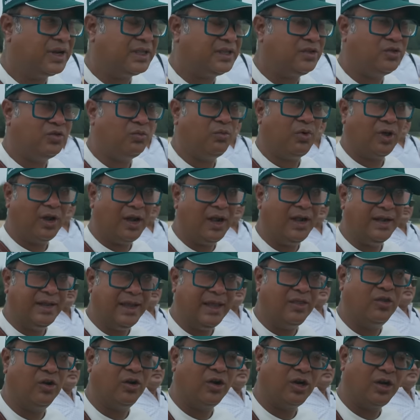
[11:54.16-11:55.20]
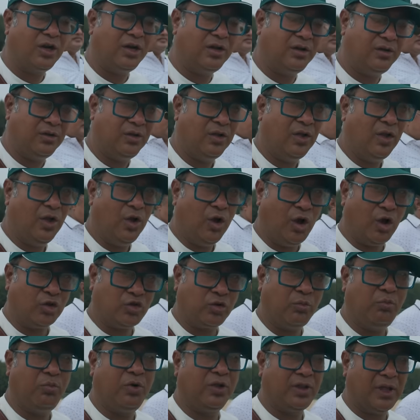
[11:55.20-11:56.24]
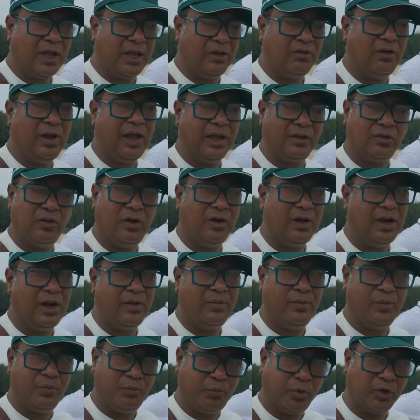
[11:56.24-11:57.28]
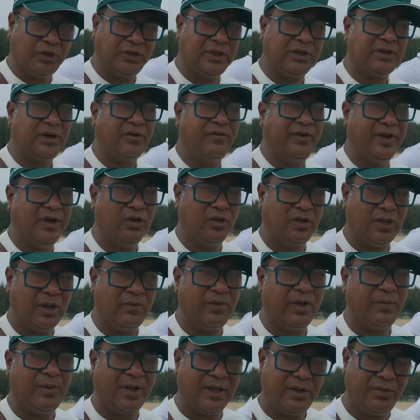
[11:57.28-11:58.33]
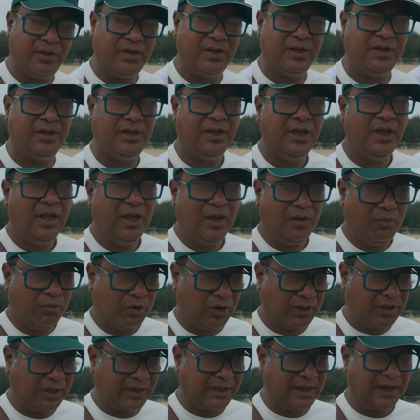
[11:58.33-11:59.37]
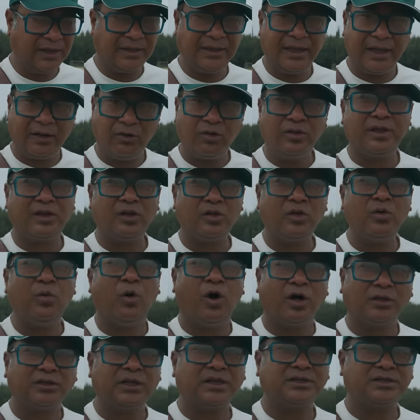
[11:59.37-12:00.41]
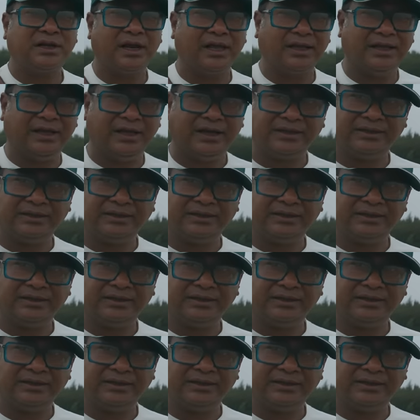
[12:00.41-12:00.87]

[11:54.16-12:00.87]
মানে কিছু বলার নেই এই ধরনের অসভ্যতা এগুলো এক ধরনের প্রত্যেকটা ভিডিওতে আমরা মাঝে মাঝেই বলে থাকি আর কি এগুলো দেখলে খুব হতাশ লাগে